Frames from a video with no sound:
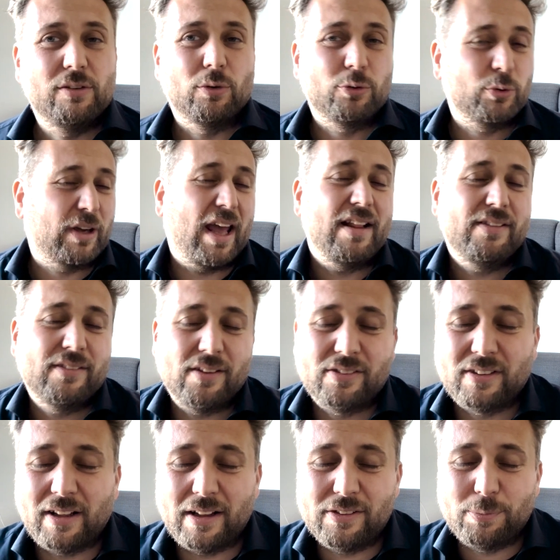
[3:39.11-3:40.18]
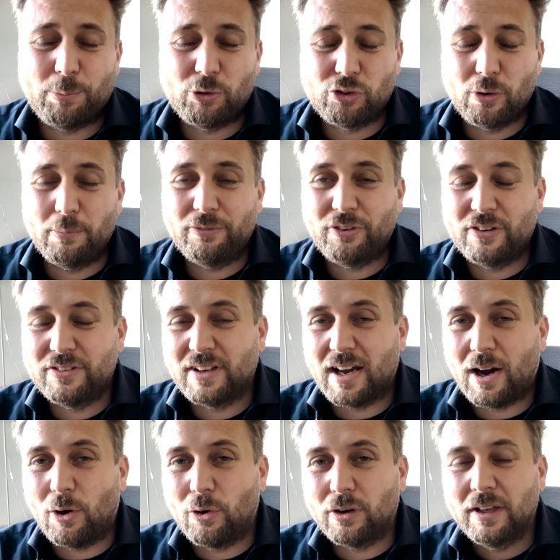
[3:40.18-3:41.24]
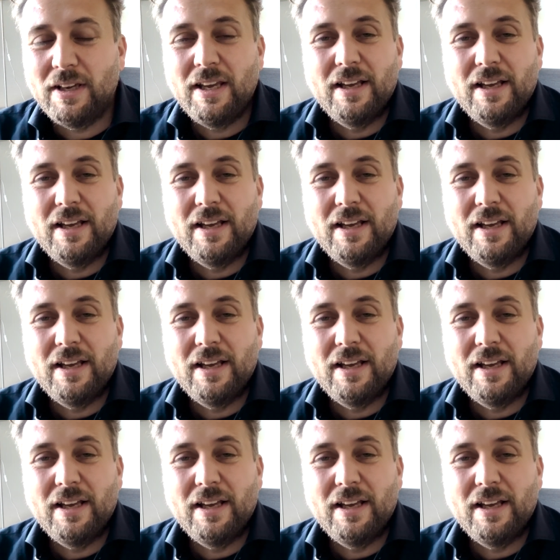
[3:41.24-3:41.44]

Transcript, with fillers: Und du kennst das ganz bestimmt von dir auch,